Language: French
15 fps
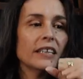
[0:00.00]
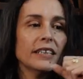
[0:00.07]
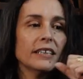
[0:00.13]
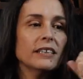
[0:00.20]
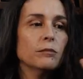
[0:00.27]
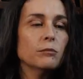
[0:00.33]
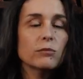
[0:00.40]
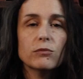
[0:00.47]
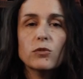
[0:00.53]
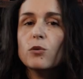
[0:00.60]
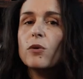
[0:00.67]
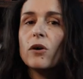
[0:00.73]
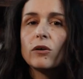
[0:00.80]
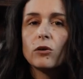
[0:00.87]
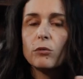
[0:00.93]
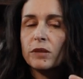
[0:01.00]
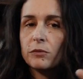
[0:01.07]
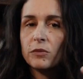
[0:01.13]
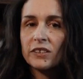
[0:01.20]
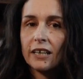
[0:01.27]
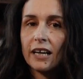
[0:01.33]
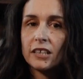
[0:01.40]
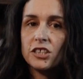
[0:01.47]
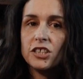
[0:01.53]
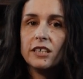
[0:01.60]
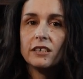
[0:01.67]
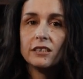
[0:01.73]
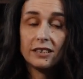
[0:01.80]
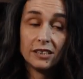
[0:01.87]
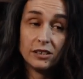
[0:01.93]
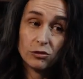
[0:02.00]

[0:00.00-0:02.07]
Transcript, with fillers: Il y a des moments complètement tragiques qui